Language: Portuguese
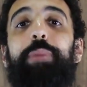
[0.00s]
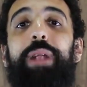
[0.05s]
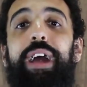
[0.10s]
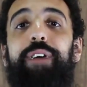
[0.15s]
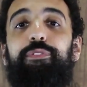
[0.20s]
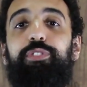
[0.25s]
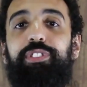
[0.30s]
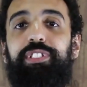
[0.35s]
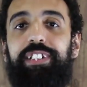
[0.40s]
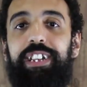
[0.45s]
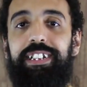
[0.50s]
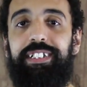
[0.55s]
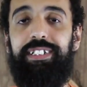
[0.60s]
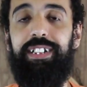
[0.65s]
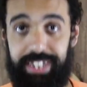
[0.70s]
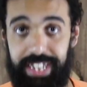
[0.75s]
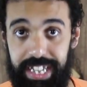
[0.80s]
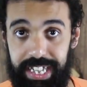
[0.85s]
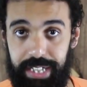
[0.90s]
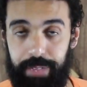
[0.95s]
para vocês
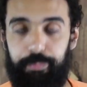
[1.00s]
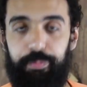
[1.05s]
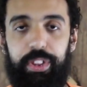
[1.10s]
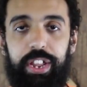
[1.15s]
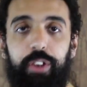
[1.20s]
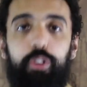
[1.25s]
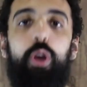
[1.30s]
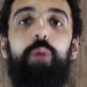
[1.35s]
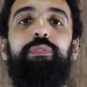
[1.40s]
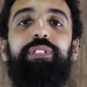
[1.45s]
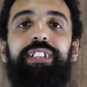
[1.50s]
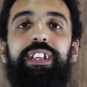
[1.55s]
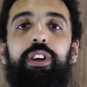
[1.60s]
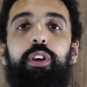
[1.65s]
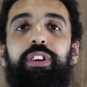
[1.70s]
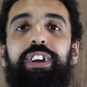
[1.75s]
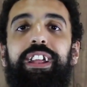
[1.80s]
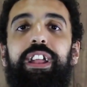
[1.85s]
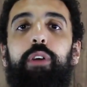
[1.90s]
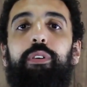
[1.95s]
sim. E como será
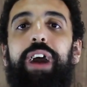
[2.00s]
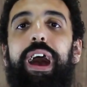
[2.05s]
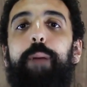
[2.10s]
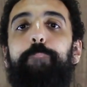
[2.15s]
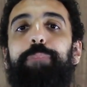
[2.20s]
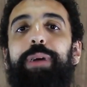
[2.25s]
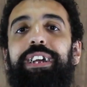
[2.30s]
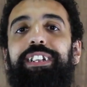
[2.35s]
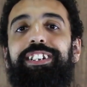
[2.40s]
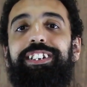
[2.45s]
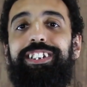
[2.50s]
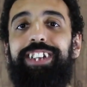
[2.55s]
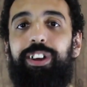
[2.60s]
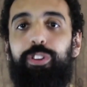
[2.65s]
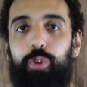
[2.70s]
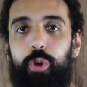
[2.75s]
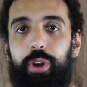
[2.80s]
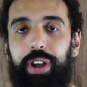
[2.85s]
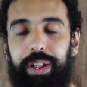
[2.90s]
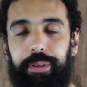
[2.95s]
o canal a partir de
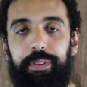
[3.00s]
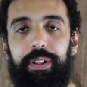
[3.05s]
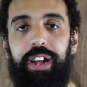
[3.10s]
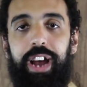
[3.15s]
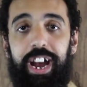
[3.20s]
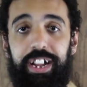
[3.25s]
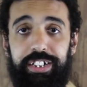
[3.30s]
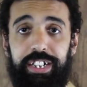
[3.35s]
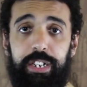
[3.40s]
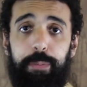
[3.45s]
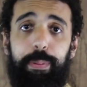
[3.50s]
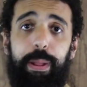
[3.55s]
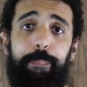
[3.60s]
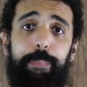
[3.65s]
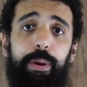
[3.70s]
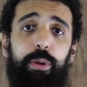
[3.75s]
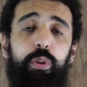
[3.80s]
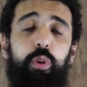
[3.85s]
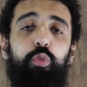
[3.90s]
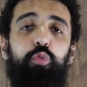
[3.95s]
agora? A gente
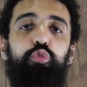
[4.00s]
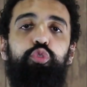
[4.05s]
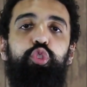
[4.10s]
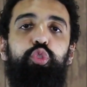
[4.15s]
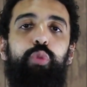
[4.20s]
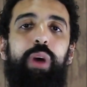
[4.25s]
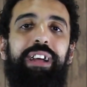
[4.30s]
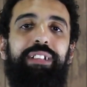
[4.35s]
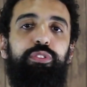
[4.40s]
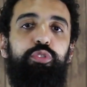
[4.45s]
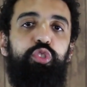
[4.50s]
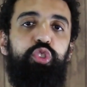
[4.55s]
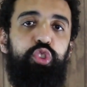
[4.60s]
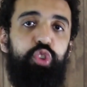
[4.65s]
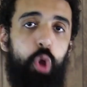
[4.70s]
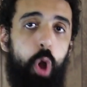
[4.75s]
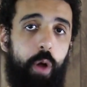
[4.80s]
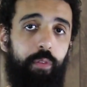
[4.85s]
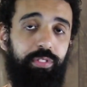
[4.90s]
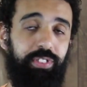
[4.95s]
preparou alguns quadros
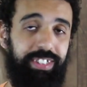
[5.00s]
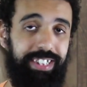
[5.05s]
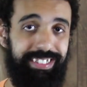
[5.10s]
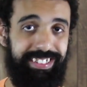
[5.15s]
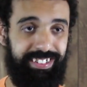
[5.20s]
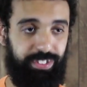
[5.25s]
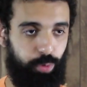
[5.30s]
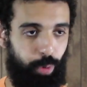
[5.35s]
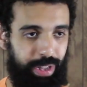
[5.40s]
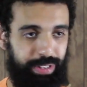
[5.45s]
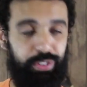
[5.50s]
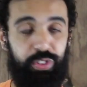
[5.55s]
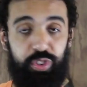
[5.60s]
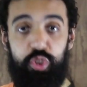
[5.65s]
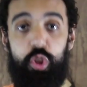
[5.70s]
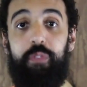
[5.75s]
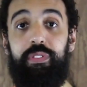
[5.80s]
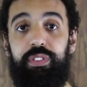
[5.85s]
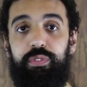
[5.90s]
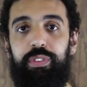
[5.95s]
novos e esses quadros
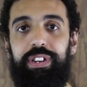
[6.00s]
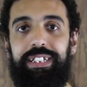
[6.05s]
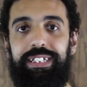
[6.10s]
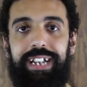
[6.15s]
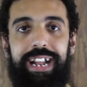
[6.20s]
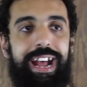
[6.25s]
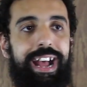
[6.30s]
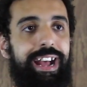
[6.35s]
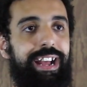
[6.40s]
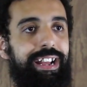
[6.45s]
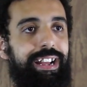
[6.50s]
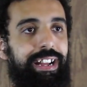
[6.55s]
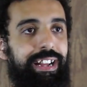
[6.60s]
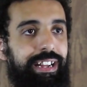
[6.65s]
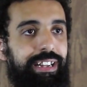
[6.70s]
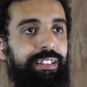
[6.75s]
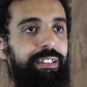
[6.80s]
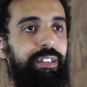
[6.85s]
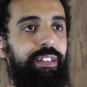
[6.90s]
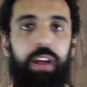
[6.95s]
novos vão
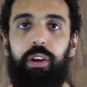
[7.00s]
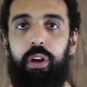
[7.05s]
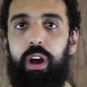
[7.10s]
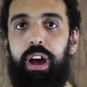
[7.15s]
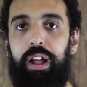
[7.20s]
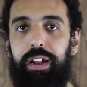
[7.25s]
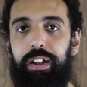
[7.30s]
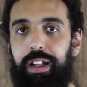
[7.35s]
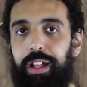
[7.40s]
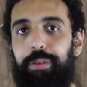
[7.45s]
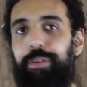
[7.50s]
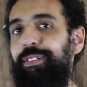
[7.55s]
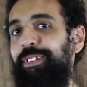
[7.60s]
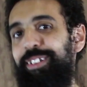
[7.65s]
entrar agora, né?